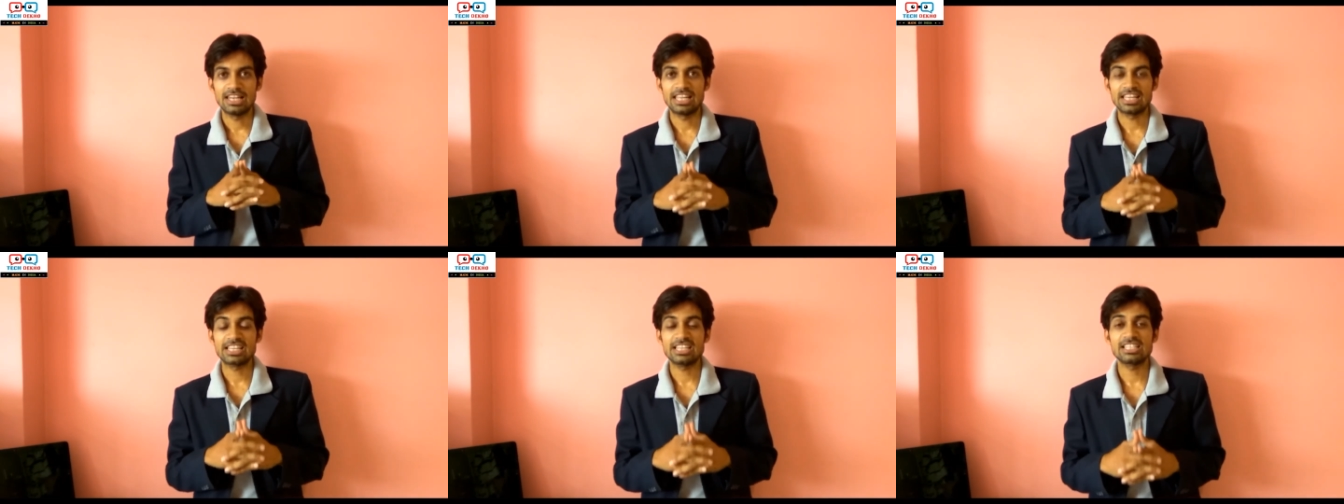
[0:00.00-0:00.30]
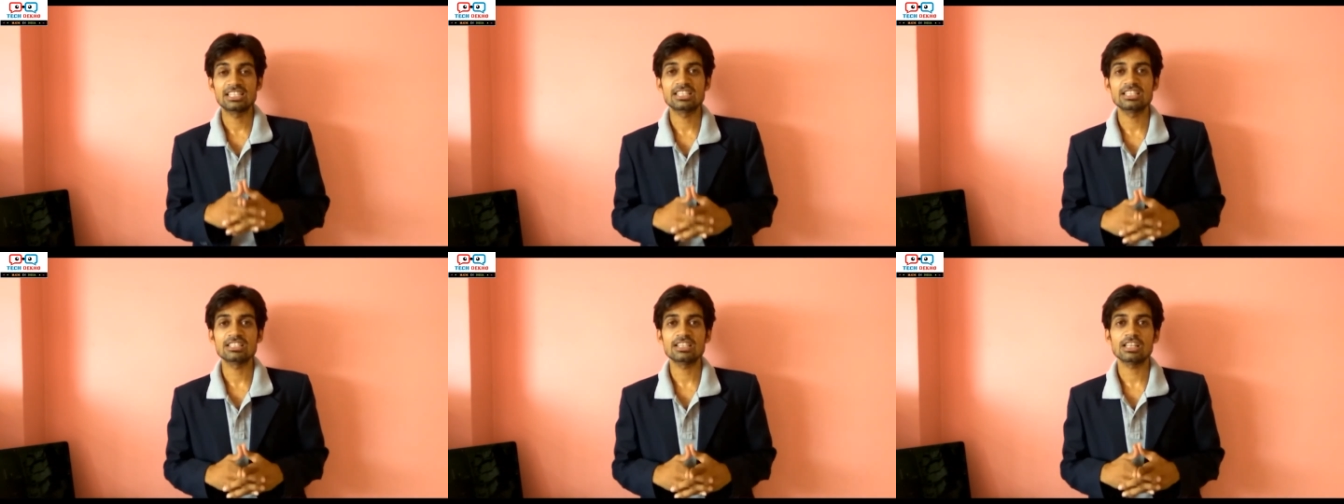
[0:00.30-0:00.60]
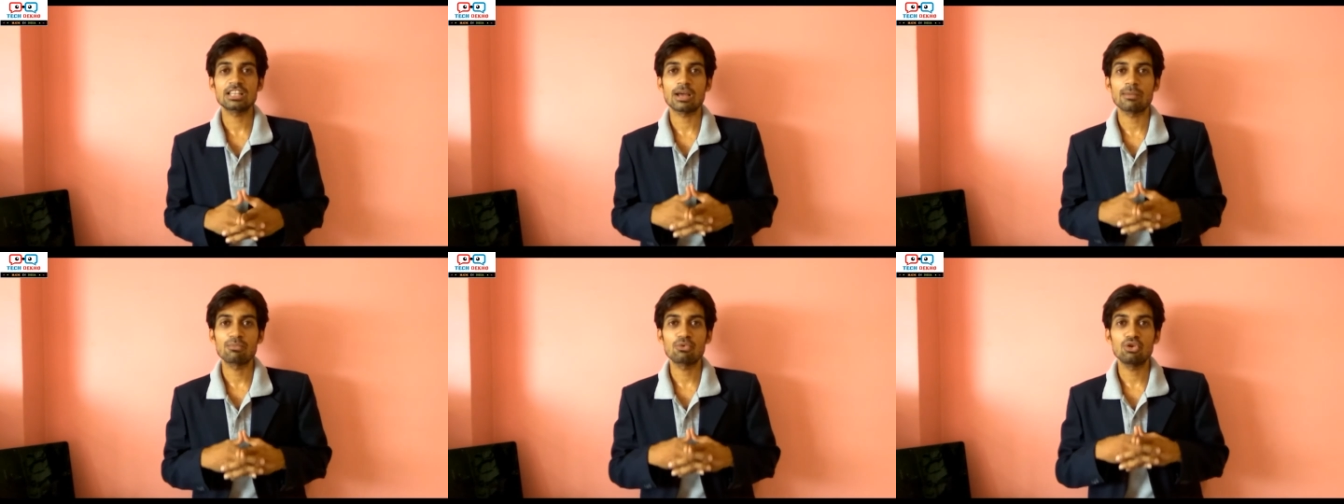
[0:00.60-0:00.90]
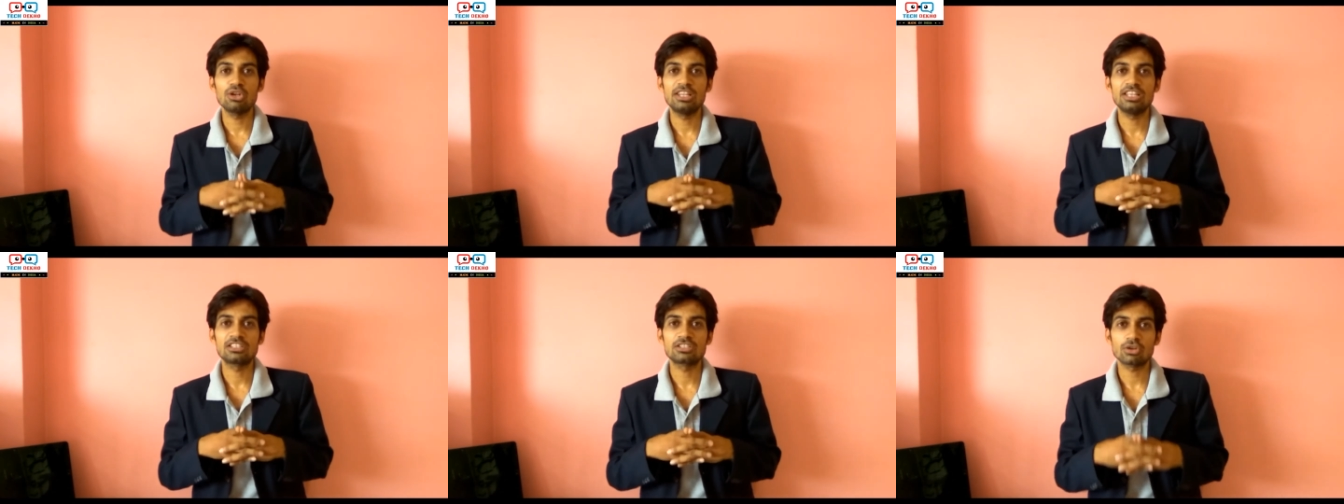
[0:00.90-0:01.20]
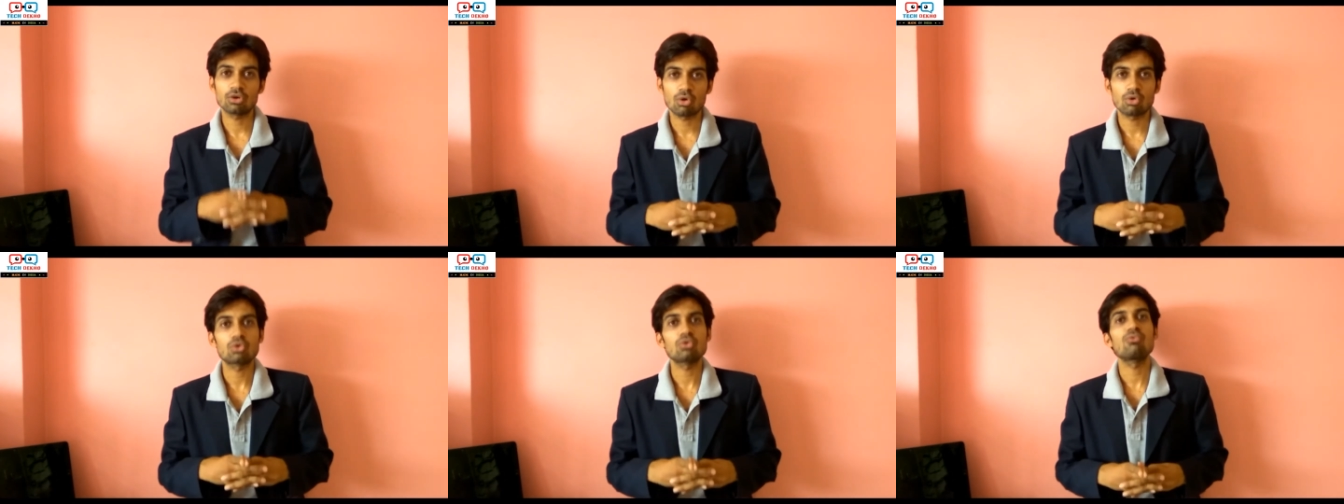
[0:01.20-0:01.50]
लेकिन इसके साथ आपको
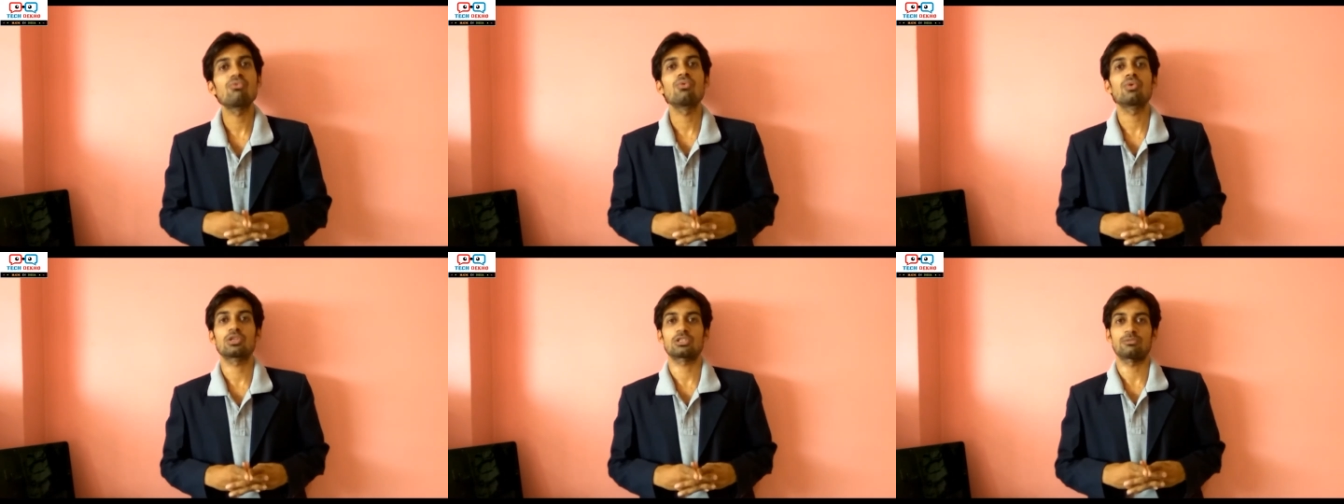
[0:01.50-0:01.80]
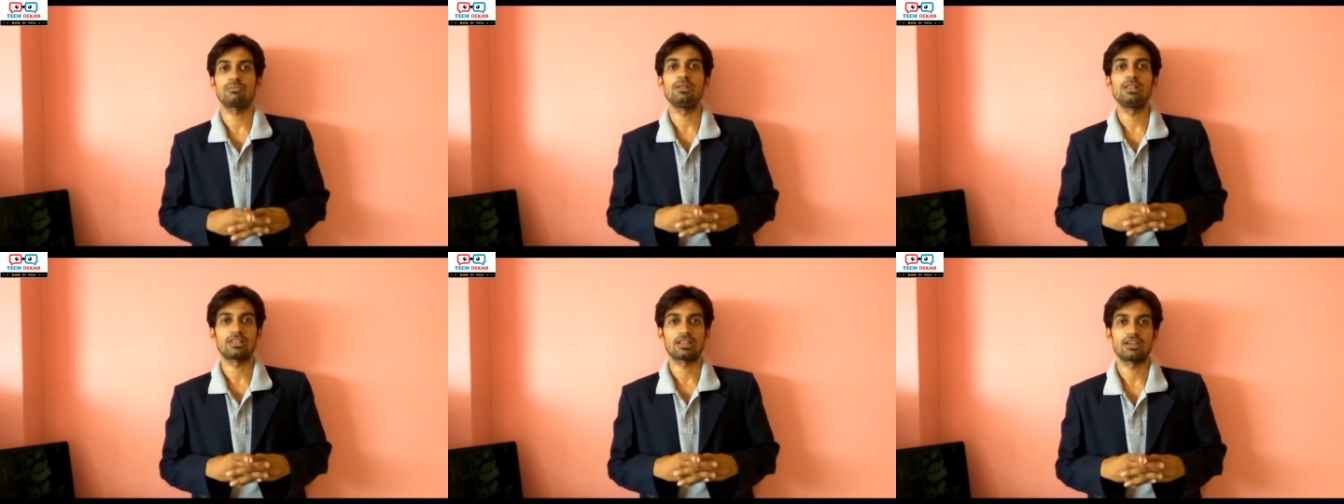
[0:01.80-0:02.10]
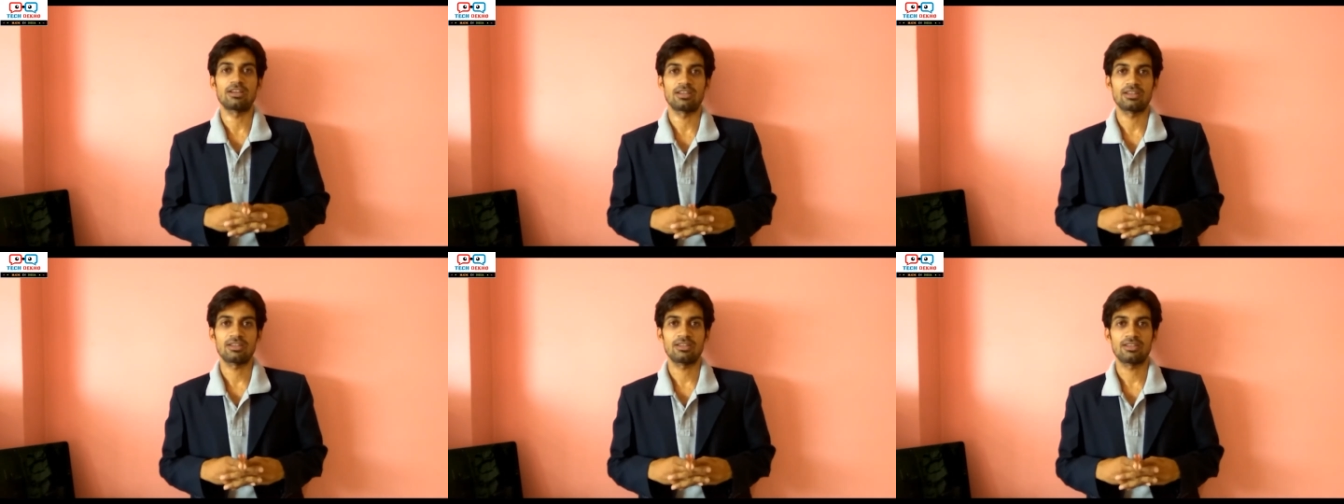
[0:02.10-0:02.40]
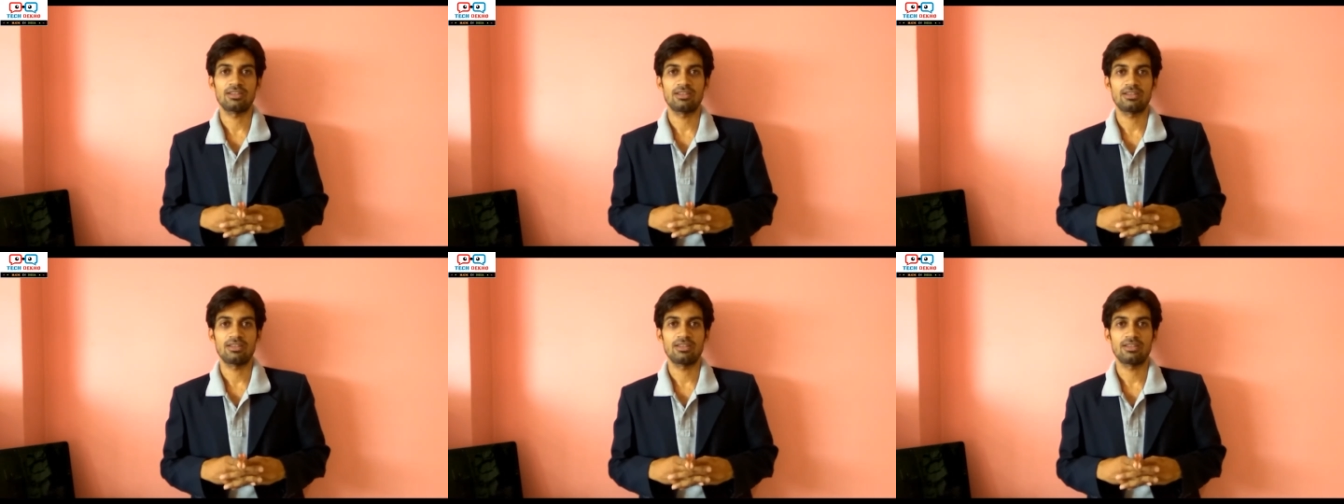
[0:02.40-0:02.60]
लेजर ऑटो फोकस मिलता है